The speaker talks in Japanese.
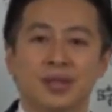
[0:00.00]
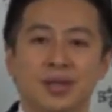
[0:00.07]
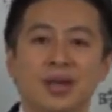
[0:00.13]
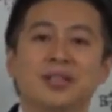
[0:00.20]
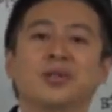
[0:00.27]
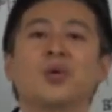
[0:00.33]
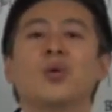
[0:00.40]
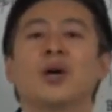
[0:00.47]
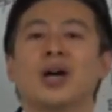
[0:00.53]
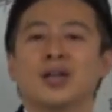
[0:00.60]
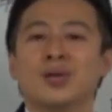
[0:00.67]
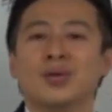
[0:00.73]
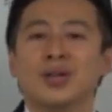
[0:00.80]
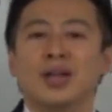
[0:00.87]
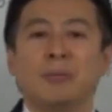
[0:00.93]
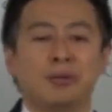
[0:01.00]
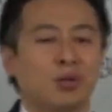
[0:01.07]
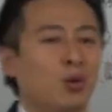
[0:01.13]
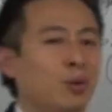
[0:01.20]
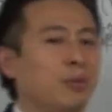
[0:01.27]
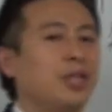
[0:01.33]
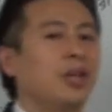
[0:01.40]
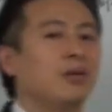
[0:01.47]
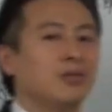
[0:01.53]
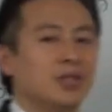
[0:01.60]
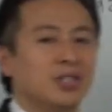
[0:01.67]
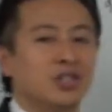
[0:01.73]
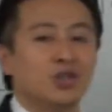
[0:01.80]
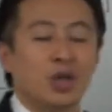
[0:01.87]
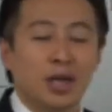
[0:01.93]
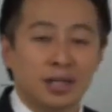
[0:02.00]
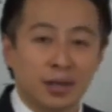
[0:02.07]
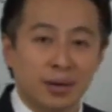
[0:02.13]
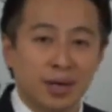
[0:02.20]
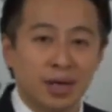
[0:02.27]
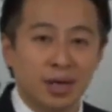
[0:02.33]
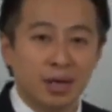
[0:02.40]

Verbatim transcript: あそうかとやっぱそれ見てるんです出題者は